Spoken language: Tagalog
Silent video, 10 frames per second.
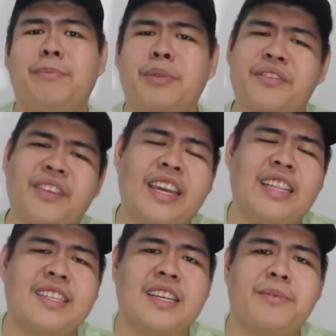
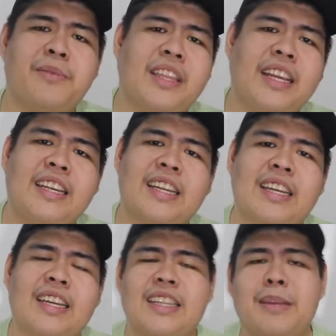provide something
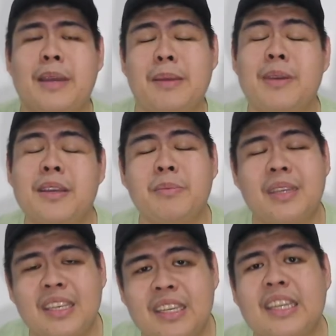na di iba yung
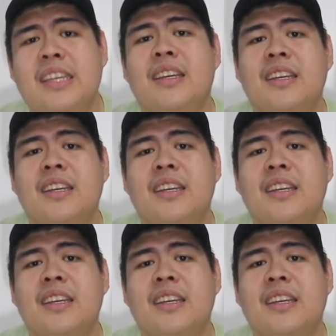meaning